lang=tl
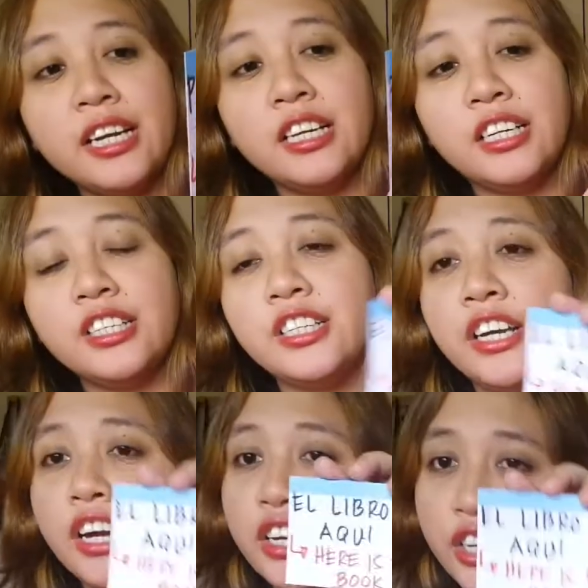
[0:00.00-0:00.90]
English,
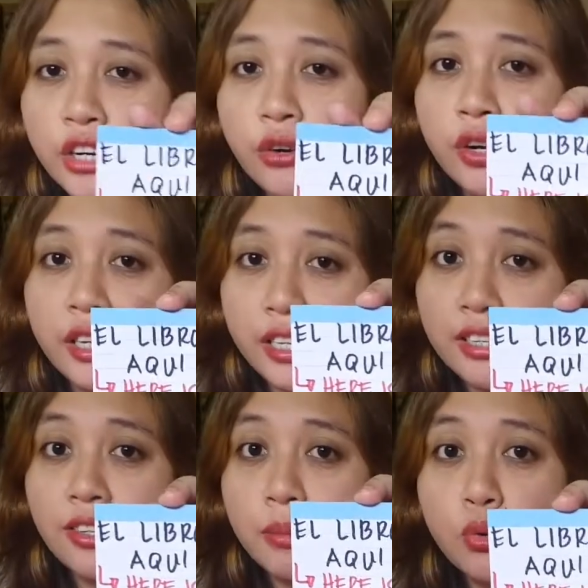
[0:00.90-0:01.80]
here
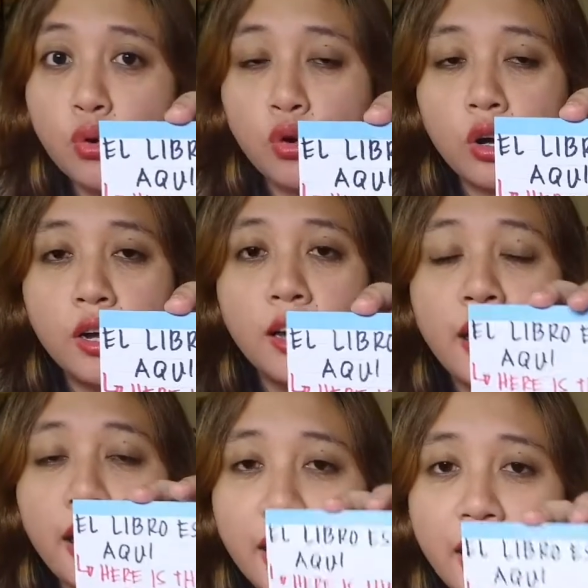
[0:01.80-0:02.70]
is the book.
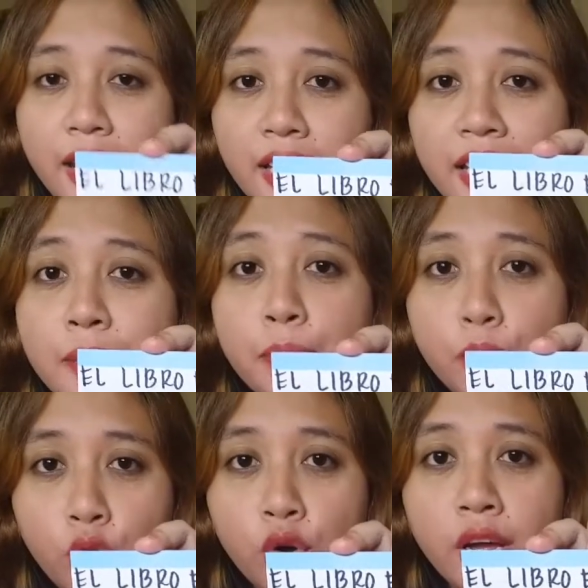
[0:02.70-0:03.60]
El
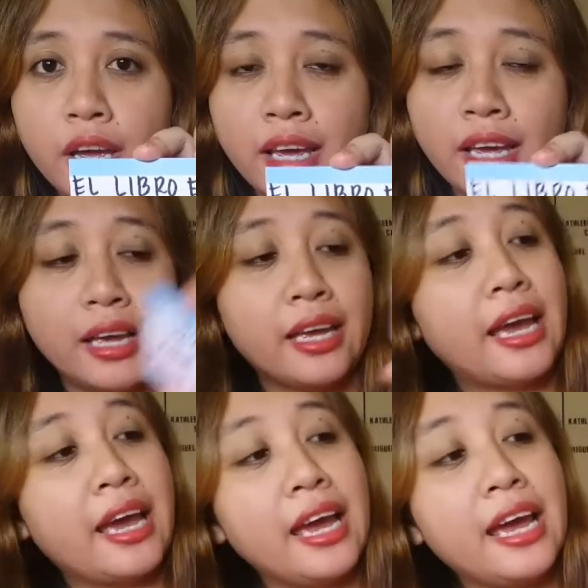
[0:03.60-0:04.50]
libro,
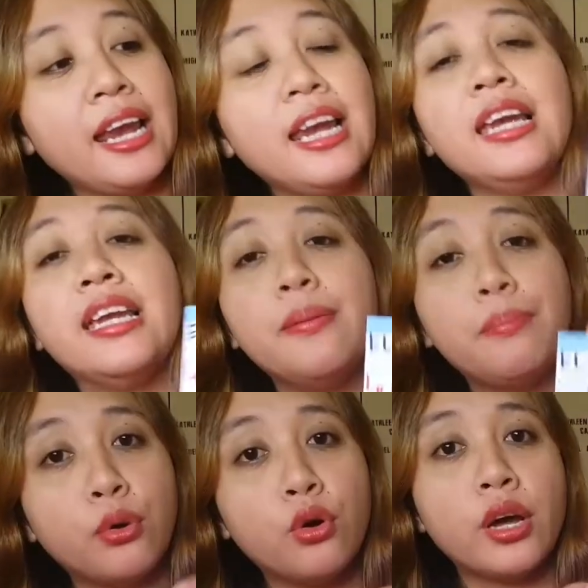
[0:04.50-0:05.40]
el
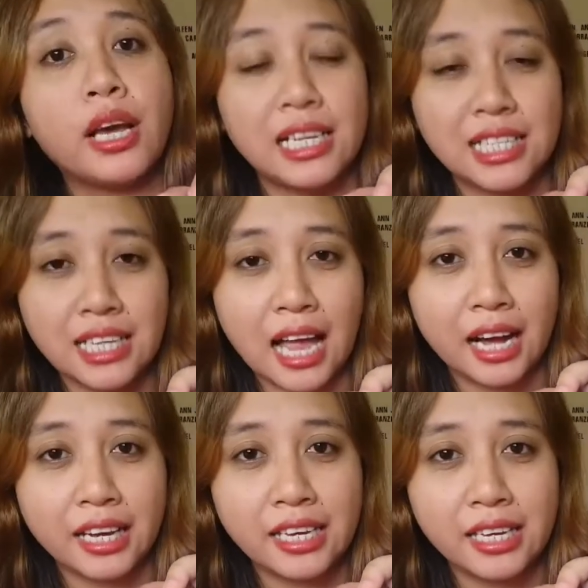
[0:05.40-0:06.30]
libro
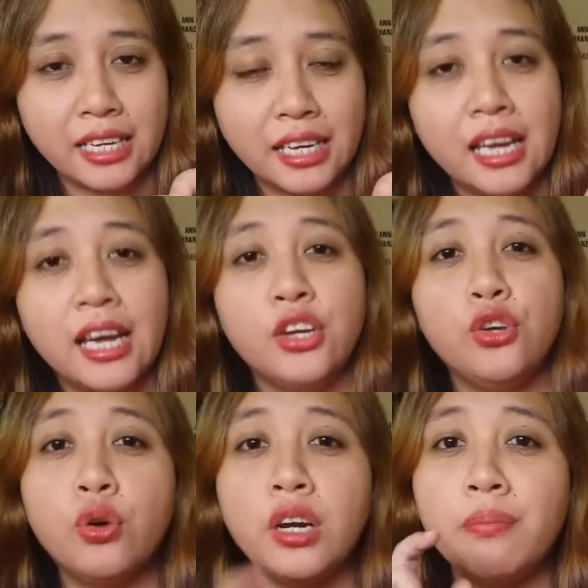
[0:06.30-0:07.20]
está aquí.
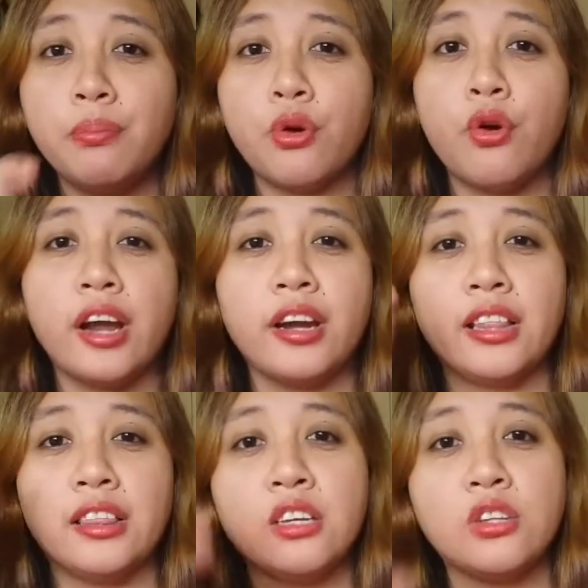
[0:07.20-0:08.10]
Yung libro ay
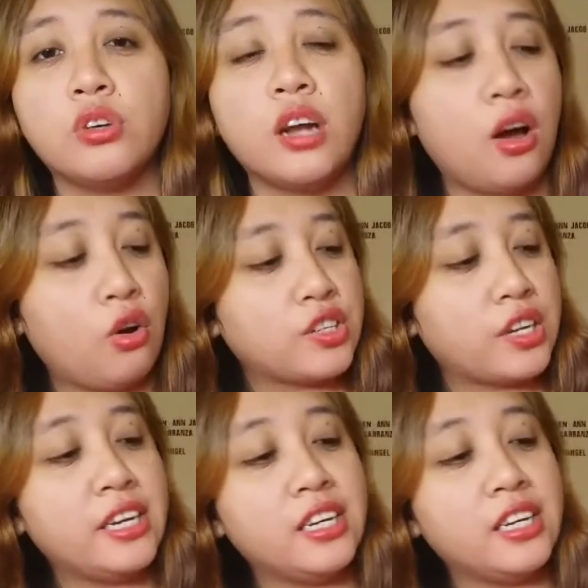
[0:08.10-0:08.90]
nandito na o sa